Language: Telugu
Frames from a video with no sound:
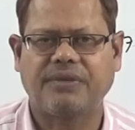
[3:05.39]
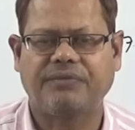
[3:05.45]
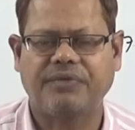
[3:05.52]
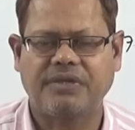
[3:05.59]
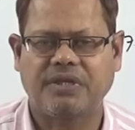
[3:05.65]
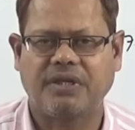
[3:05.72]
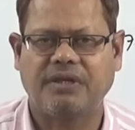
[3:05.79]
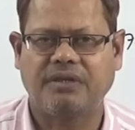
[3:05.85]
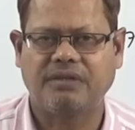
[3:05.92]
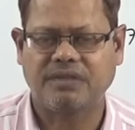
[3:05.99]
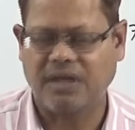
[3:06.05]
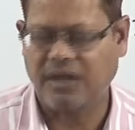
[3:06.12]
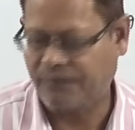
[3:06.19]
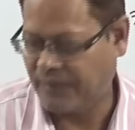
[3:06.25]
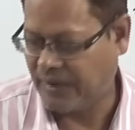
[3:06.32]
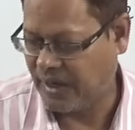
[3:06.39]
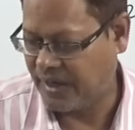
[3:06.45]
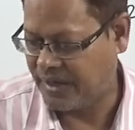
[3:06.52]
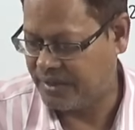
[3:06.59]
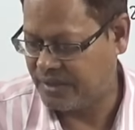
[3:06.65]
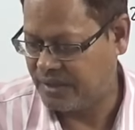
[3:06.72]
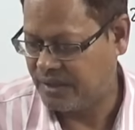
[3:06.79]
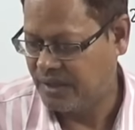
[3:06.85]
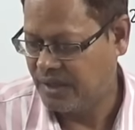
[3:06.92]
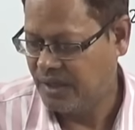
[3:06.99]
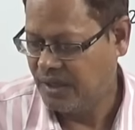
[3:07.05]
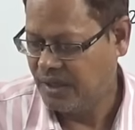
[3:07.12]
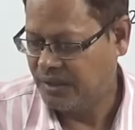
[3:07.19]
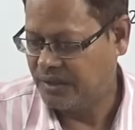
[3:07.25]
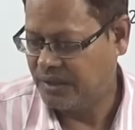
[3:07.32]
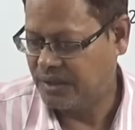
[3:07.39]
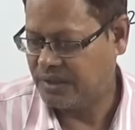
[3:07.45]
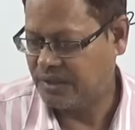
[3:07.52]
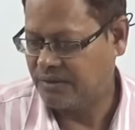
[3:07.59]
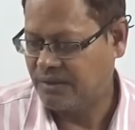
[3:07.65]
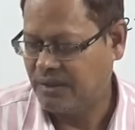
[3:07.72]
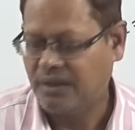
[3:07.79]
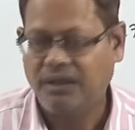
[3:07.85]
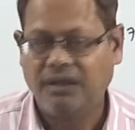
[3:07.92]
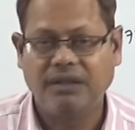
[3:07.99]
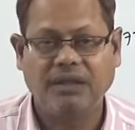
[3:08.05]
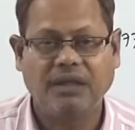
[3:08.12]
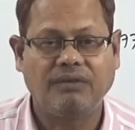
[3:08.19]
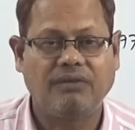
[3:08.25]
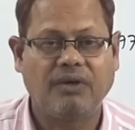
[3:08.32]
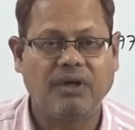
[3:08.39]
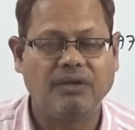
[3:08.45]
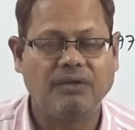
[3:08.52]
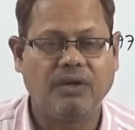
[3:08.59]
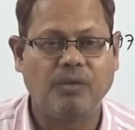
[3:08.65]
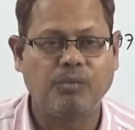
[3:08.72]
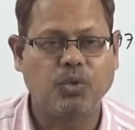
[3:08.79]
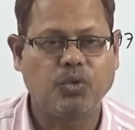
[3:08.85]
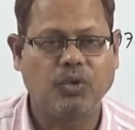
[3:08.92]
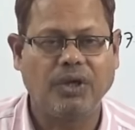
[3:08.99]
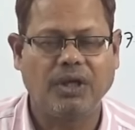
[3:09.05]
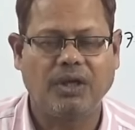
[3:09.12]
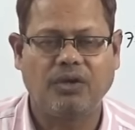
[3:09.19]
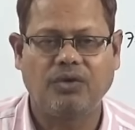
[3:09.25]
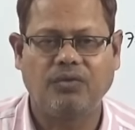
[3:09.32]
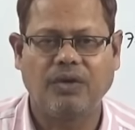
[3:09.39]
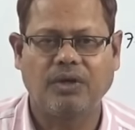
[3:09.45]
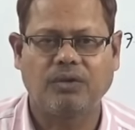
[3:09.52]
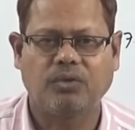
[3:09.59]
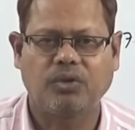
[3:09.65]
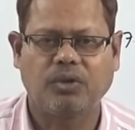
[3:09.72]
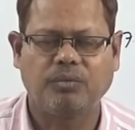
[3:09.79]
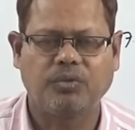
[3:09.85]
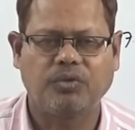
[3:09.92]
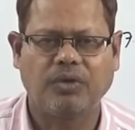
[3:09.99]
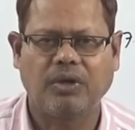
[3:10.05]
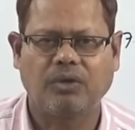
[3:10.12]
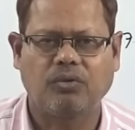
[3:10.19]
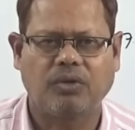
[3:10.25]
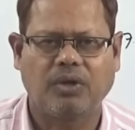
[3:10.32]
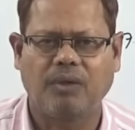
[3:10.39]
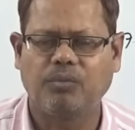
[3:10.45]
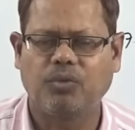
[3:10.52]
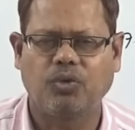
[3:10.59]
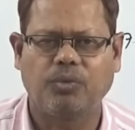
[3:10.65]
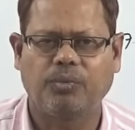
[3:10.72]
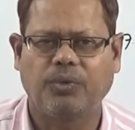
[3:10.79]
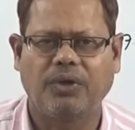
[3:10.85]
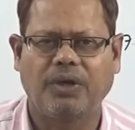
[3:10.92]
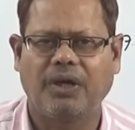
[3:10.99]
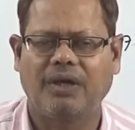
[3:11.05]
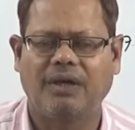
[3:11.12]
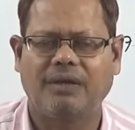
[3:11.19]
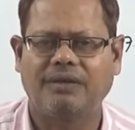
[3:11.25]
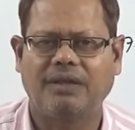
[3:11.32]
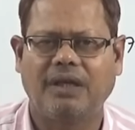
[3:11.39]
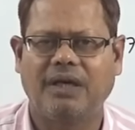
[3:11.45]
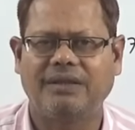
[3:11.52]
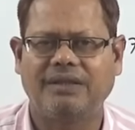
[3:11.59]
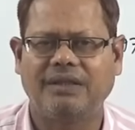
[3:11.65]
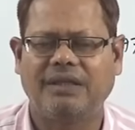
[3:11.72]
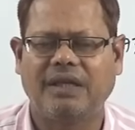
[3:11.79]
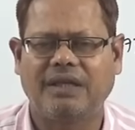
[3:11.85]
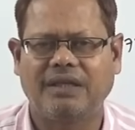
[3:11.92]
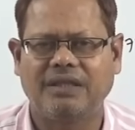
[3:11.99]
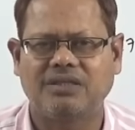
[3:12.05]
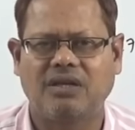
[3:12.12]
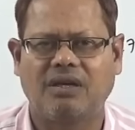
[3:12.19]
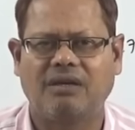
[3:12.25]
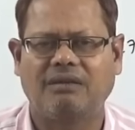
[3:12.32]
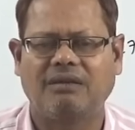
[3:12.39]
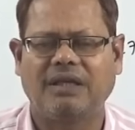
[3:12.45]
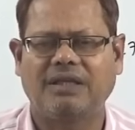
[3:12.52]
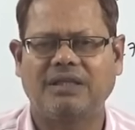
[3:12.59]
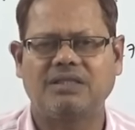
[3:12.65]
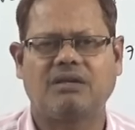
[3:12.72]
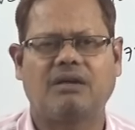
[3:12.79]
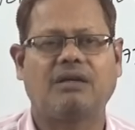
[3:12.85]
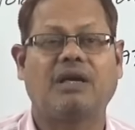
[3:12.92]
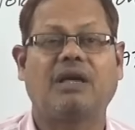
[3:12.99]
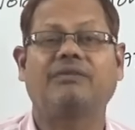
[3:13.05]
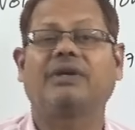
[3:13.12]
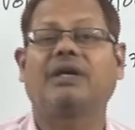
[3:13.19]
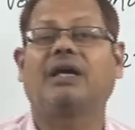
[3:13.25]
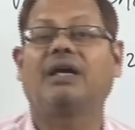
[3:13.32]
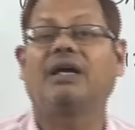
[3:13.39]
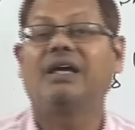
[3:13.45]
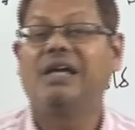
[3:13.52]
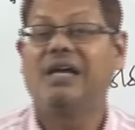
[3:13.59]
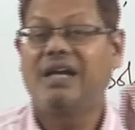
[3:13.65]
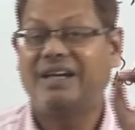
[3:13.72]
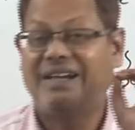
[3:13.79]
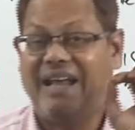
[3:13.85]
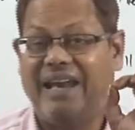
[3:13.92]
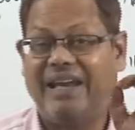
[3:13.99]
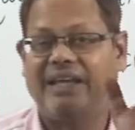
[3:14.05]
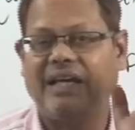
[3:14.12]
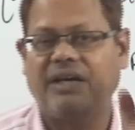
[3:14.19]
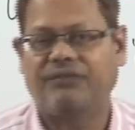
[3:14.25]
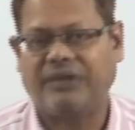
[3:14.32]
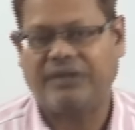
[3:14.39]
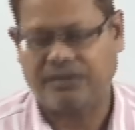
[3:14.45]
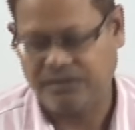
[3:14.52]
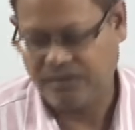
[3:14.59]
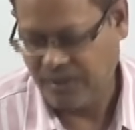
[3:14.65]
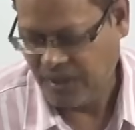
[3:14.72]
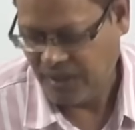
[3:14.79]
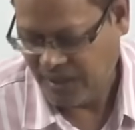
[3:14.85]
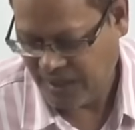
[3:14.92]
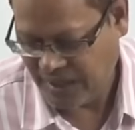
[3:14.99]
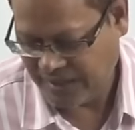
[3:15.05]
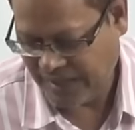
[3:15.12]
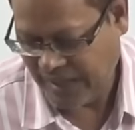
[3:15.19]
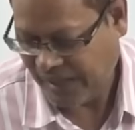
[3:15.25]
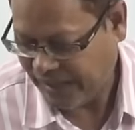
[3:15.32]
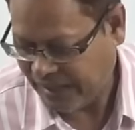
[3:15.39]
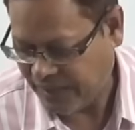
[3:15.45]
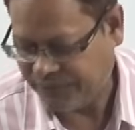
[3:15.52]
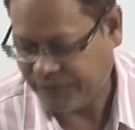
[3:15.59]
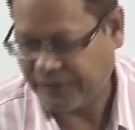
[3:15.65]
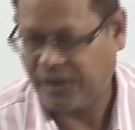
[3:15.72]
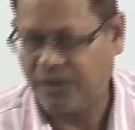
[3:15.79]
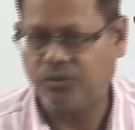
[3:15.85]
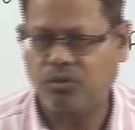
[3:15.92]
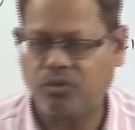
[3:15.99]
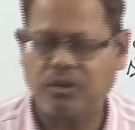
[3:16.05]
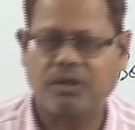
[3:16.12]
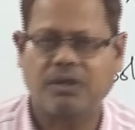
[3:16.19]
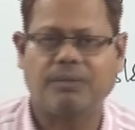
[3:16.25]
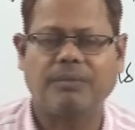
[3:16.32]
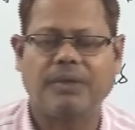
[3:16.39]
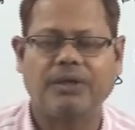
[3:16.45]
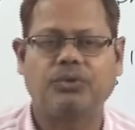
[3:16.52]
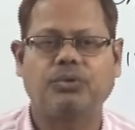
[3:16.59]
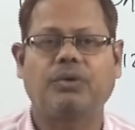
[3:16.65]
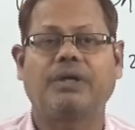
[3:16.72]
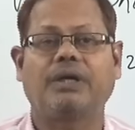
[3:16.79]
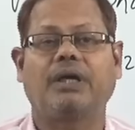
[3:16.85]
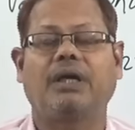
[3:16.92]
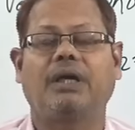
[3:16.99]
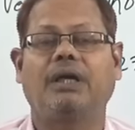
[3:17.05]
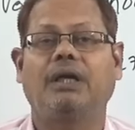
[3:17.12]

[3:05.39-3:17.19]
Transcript: సఫిషియంట్ సెల్ఫ్ రిలయంట్ దట్ వాళ్ళు అమ్ముకునే రెండు వేల కోట్లు మూడు వేల కోట్లు అమ్ముకుని పోయినా అది దట్ ఈస్ నాట్ దట్ ఈస్ నాట్ హ్యావింగ్ ఏ టెల్లింగ్ ఎఫెక్ట్ ఆ టెల్లింగ్ ఎఫెక్ట్ ఎందుకు ఉండటం లేదు అంటే